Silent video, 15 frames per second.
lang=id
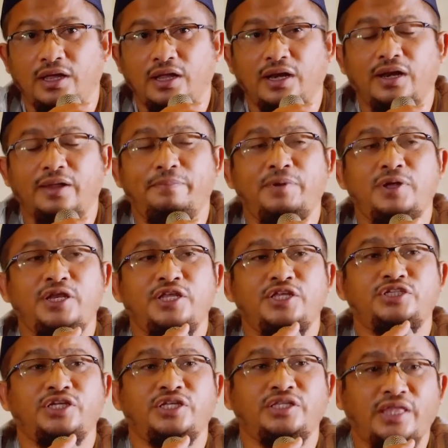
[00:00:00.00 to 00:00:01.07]
lebih
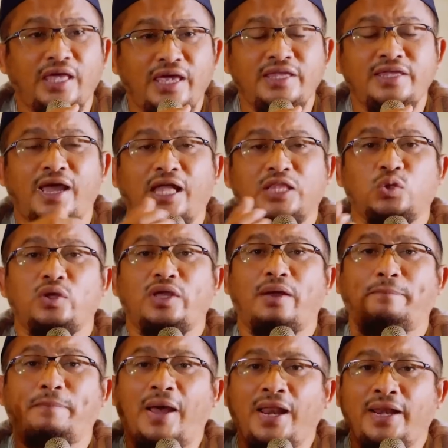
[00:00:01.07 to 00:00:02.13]
dicintainya atau
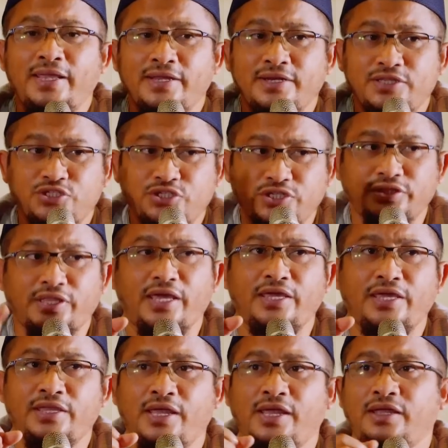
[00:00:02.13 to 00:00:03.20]
yang paling
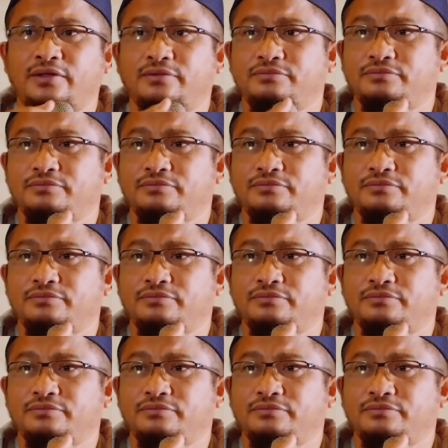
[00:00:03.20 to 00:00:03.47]
dicintainya